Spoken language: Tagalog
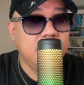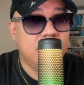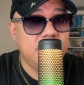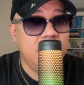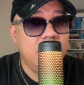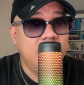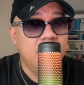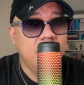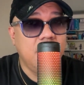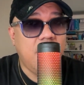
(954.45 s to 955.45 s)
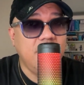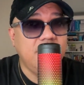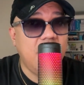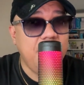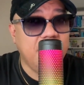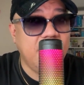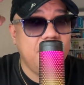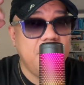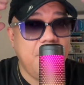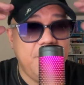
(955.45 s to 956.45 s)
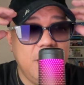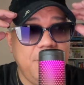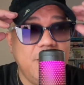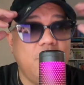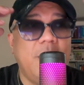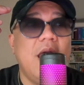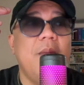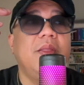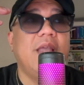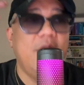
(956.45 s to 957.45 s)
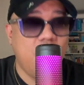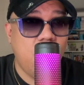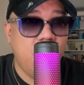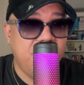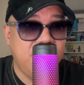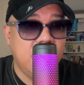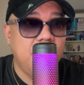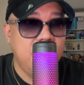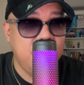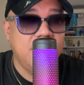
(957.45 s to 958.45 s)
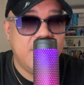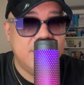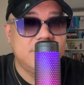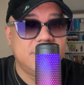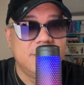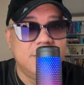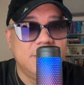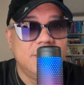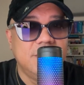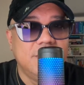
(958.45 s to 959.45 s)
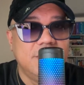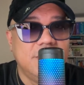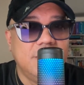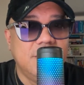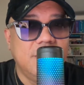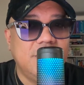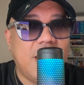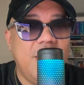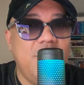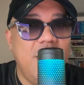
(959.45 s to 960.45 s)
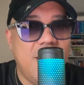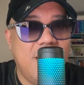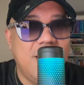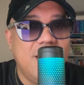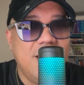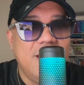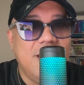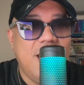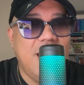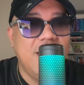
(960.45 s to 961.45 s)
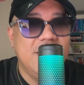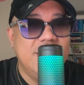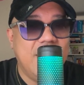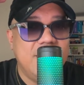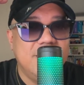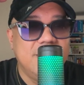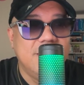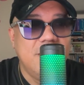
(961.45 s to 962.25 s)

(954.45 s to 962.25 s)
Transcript: Kasi, ang dami kayang mga Pilipino. Marami tayong OFW, guys. Tayo lang ang ganyan.